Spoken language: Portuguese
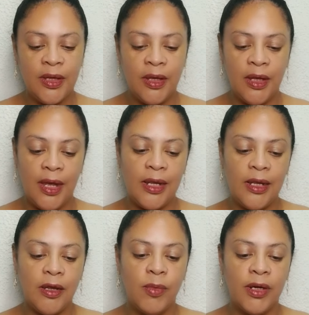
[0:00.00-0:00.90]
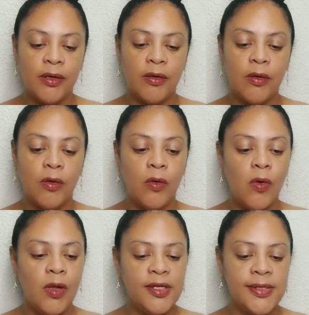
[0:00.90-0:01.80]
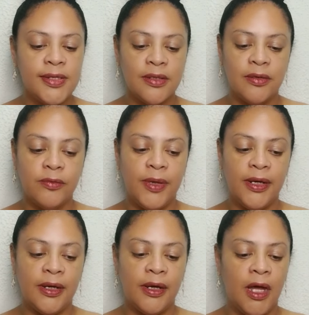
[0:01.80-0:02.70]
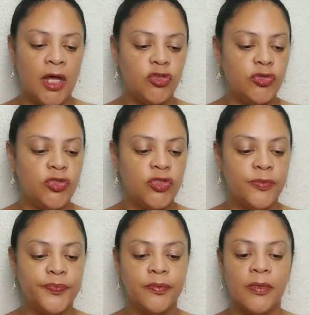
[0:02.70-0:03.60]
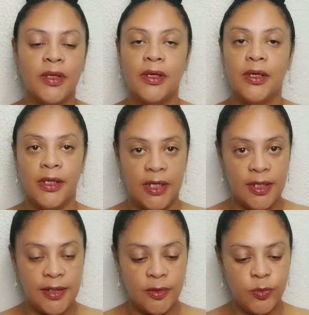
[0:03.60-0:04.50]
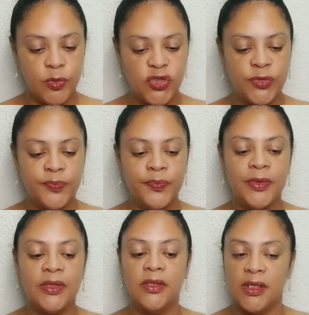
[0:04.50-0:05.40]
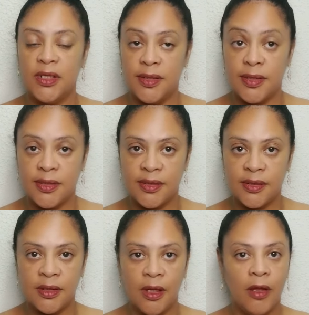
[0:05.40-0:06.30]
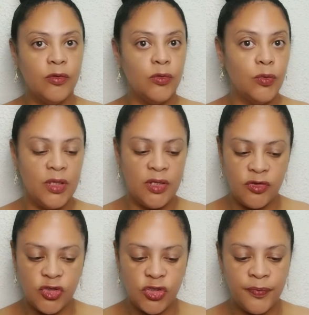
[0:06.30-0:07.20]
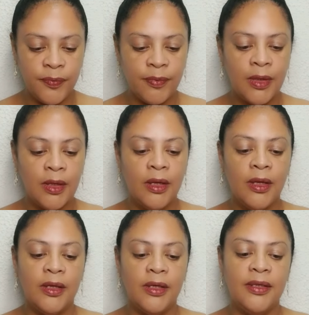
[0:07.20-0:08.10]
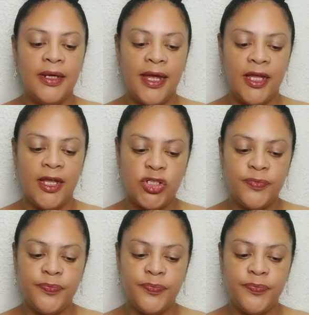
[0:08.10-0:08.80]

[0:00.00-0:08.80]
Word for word: Ela é uma coleção para cachos, crespos, tranças, twist e dread